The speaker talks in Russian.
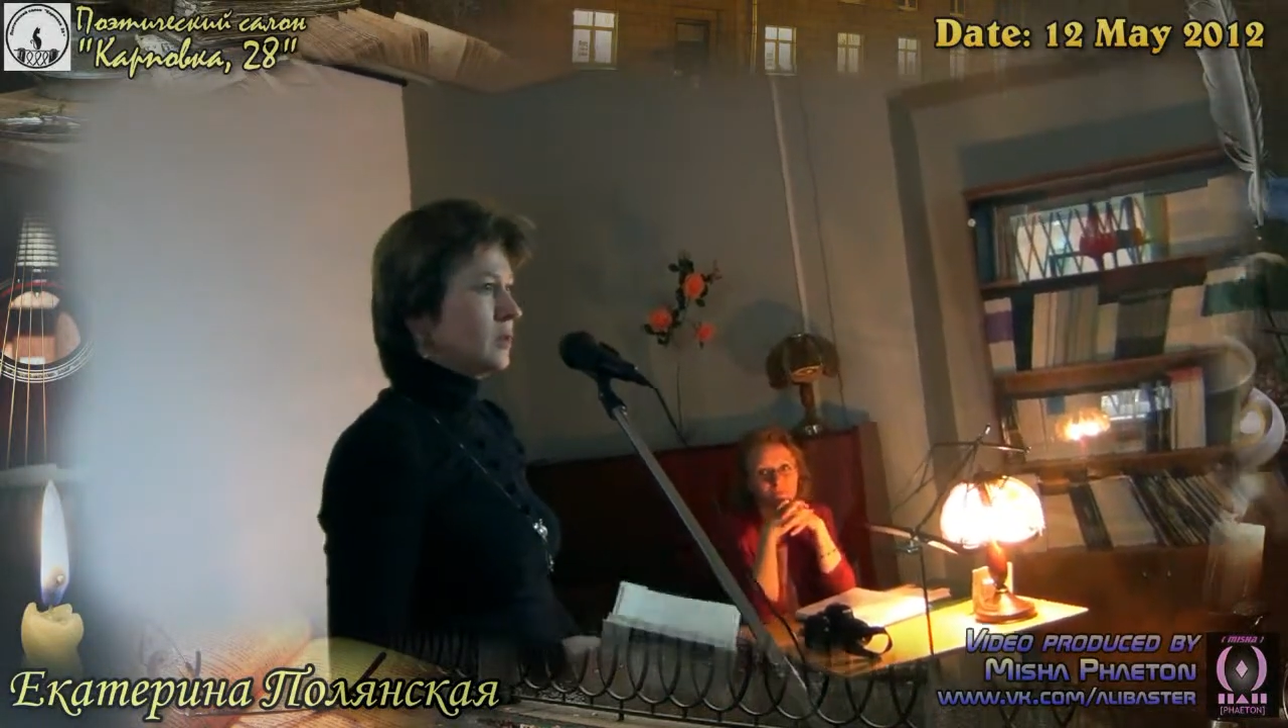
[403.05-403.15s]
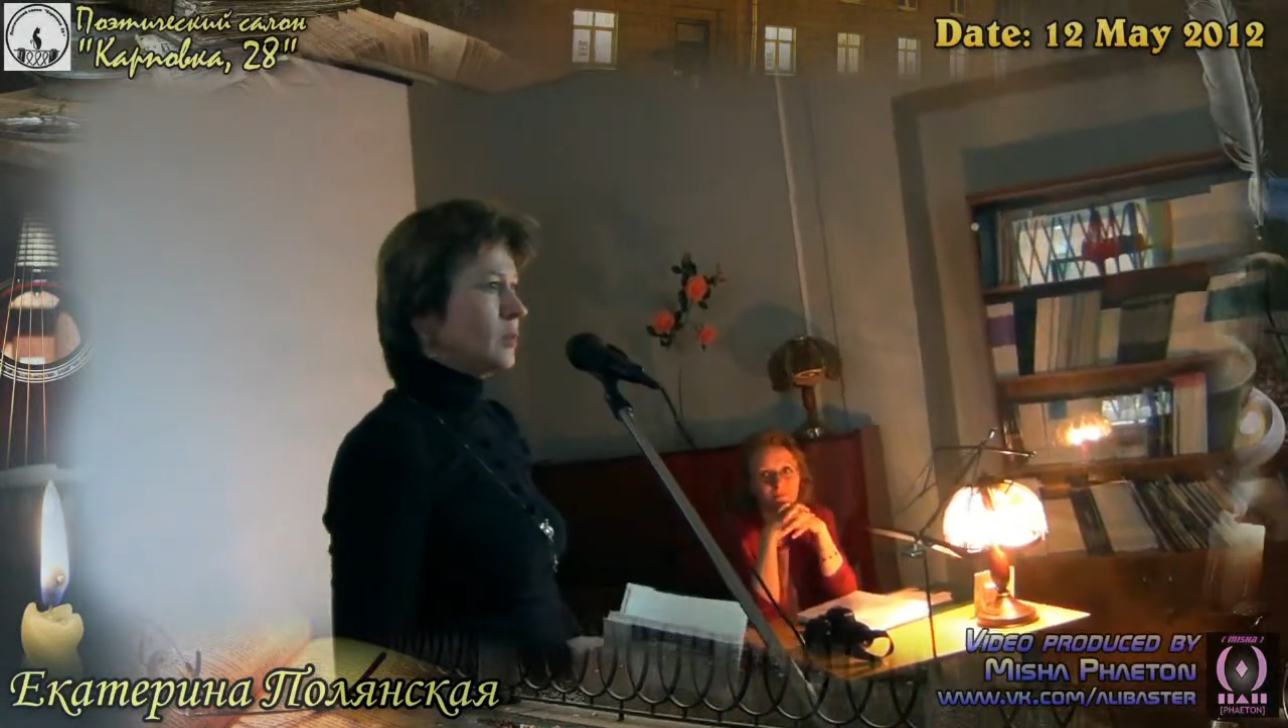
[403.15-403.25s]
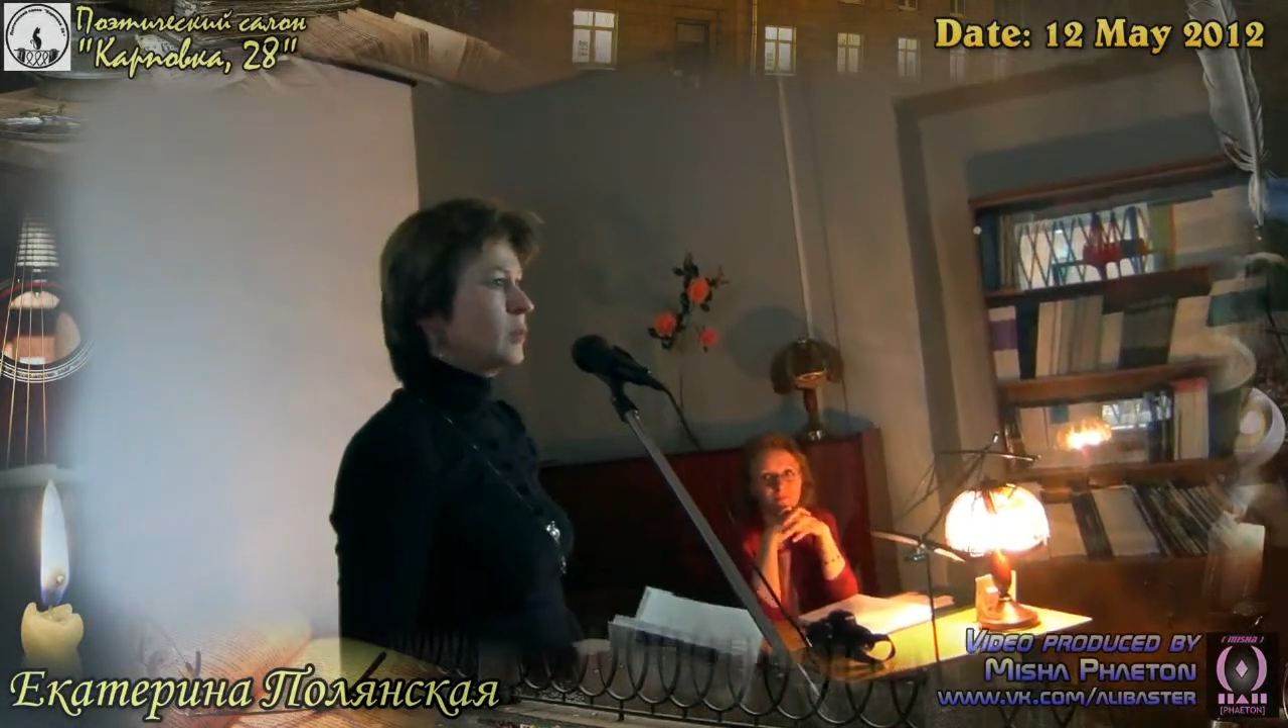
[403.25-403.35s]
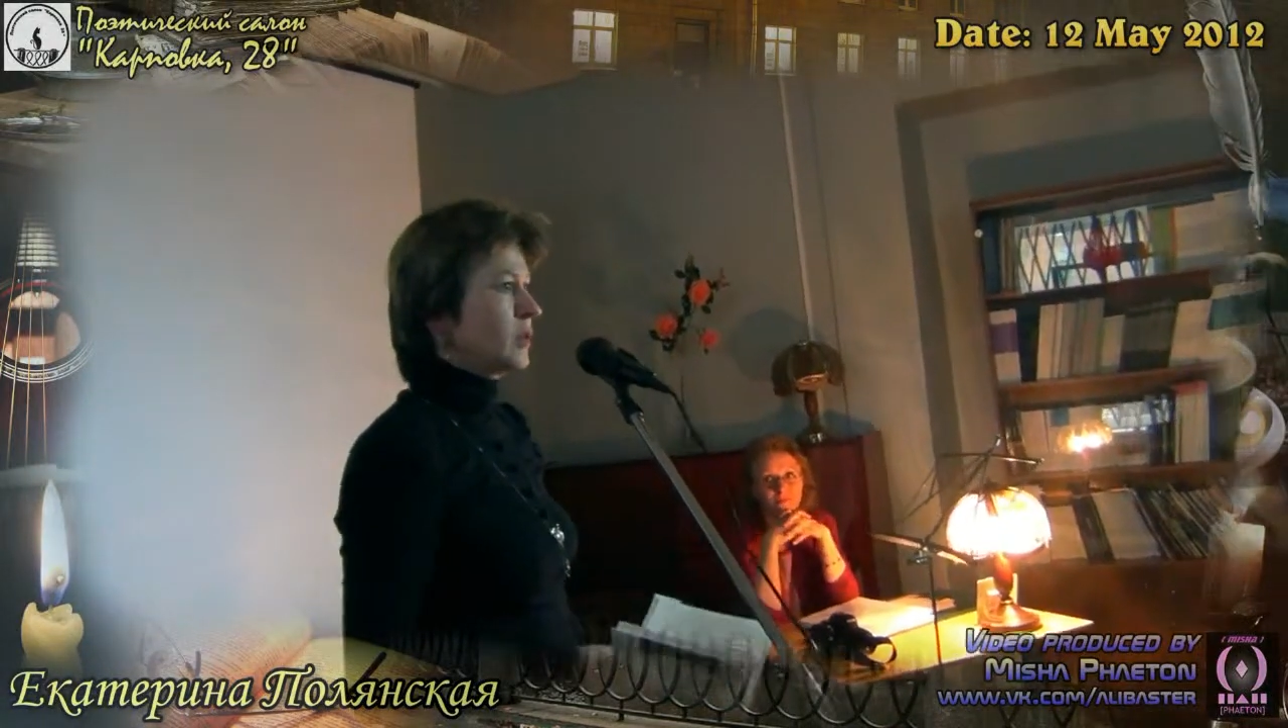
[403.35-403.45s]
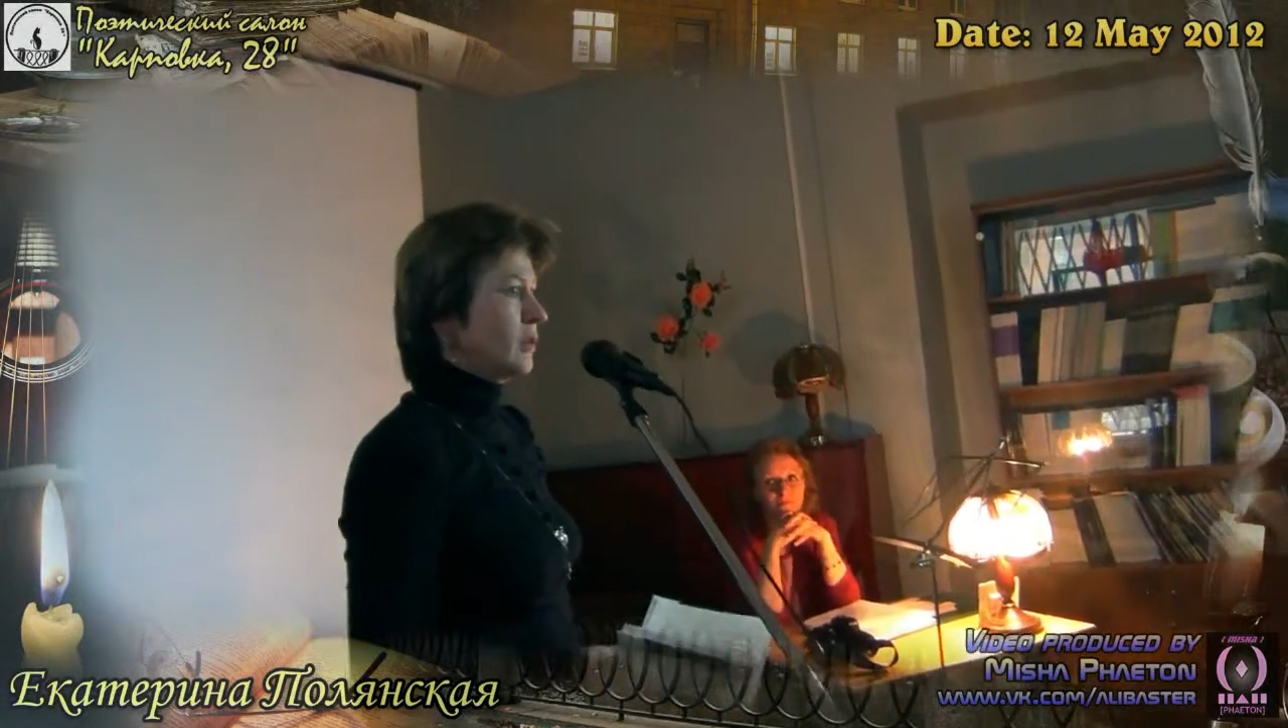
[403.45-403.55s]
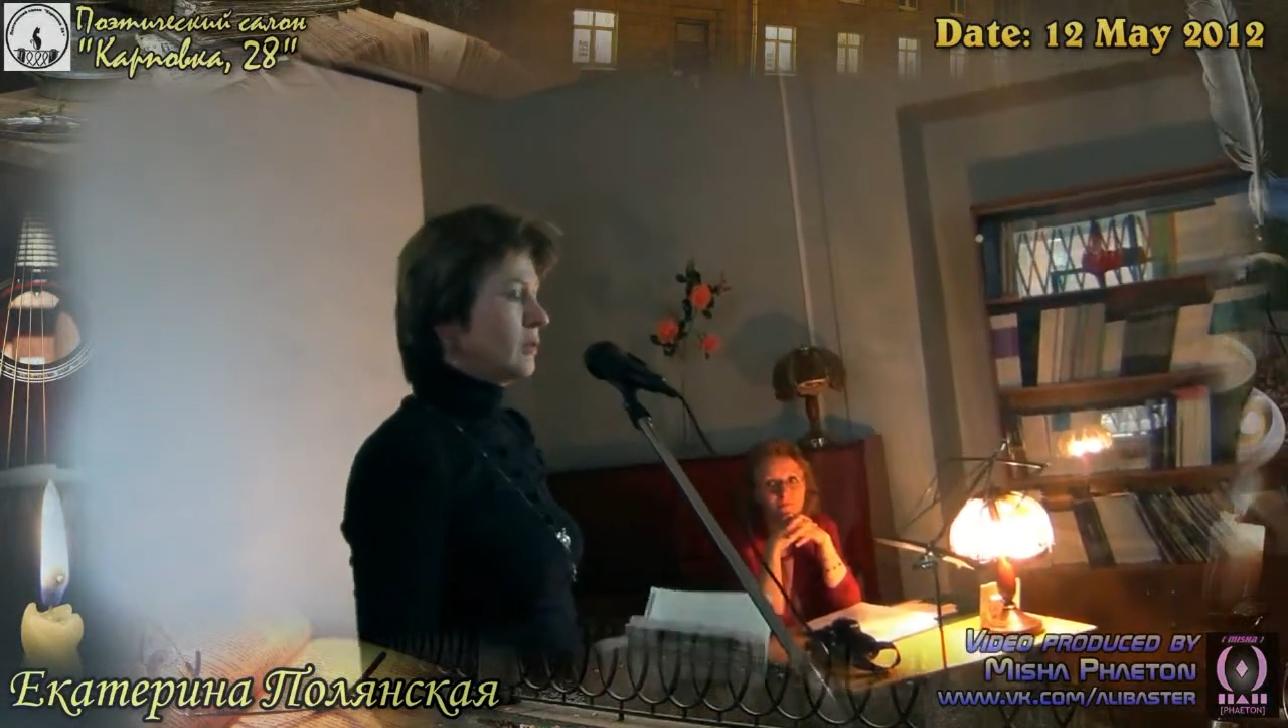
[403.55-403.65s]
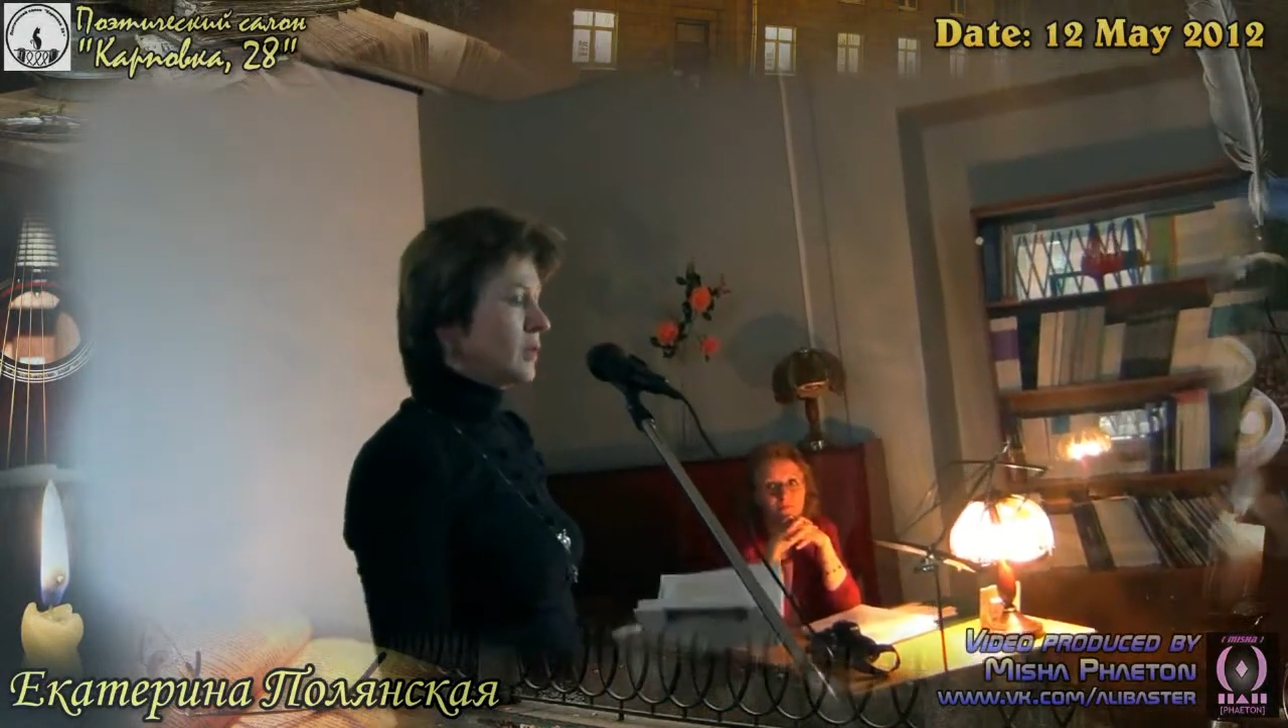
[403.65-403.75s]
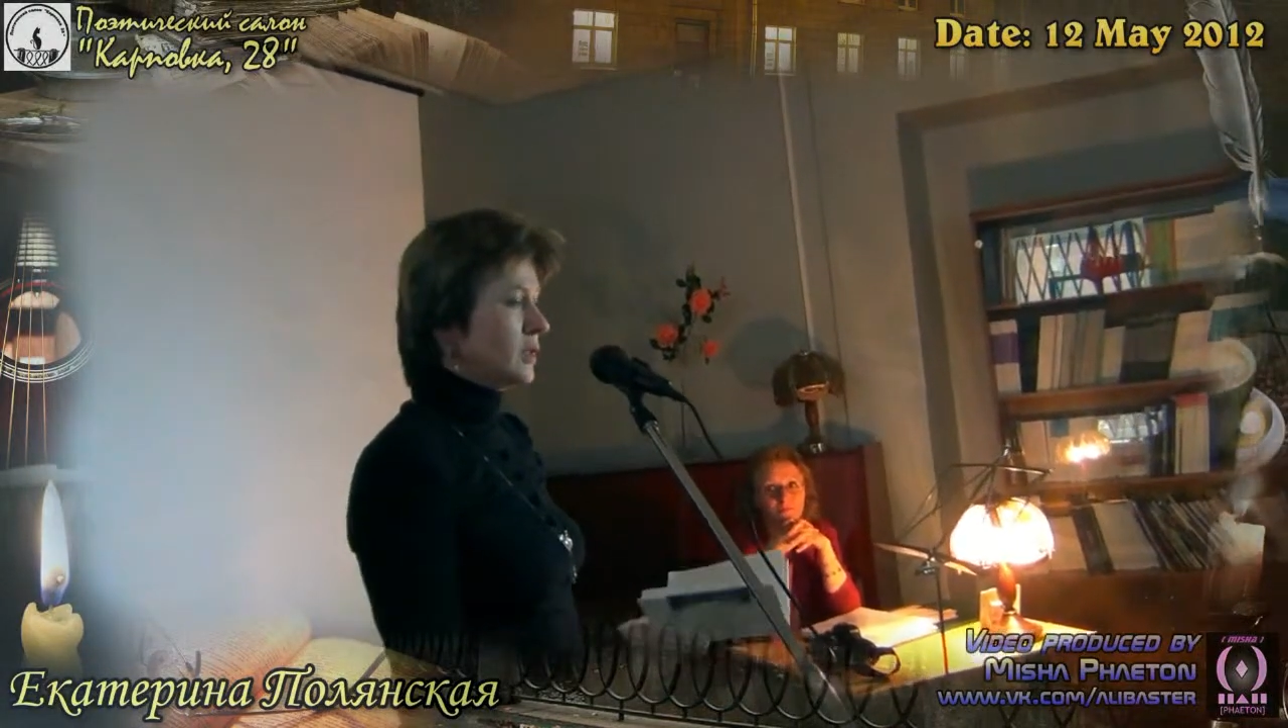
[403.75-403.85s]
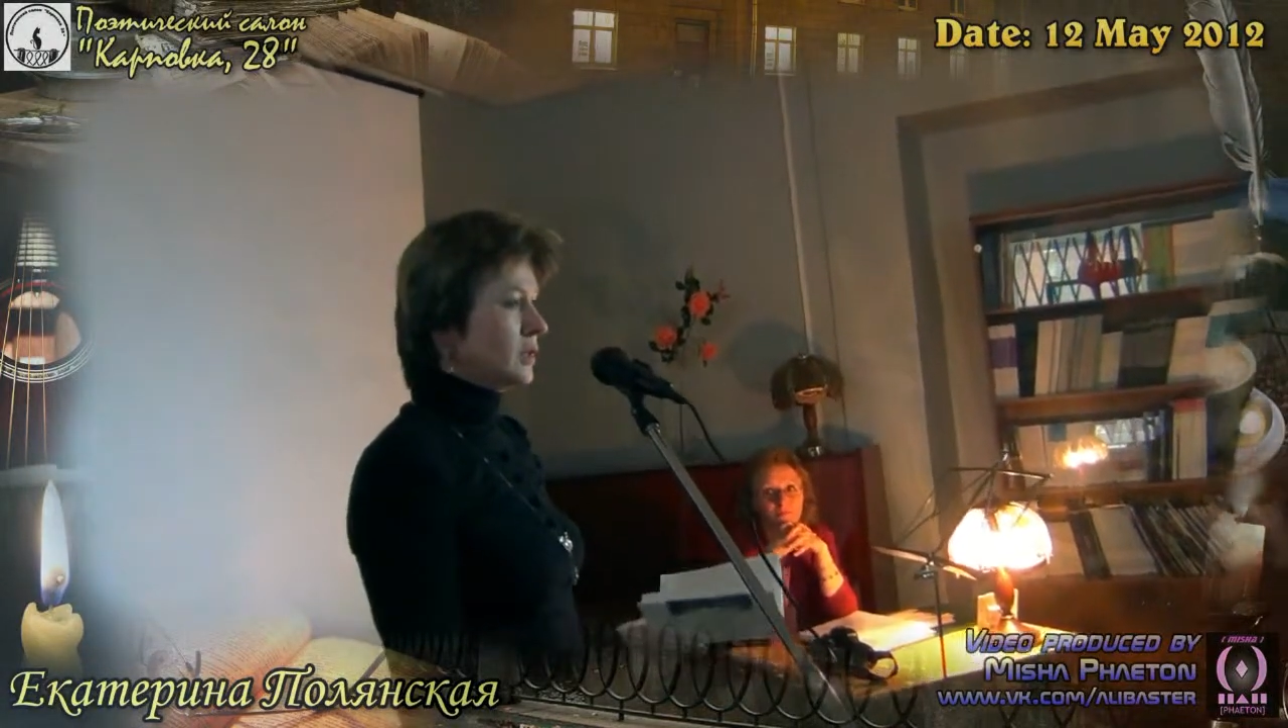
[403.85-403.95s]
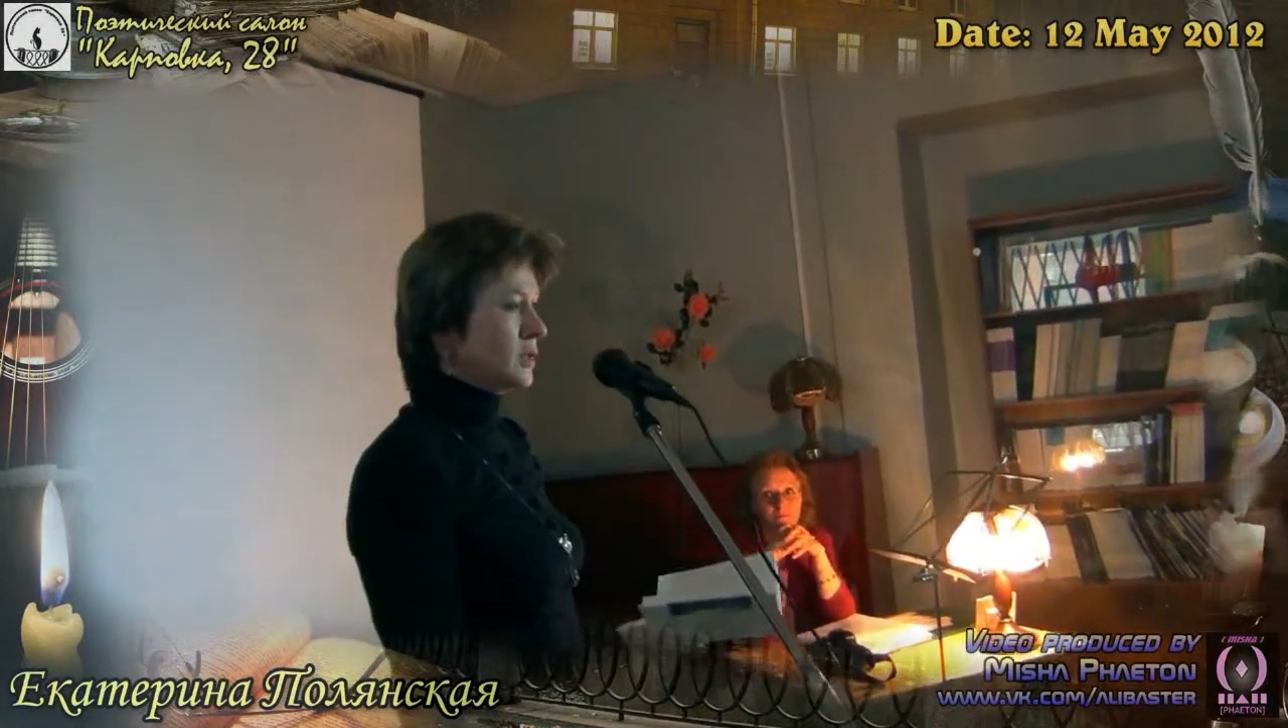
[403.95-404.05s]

не публиковала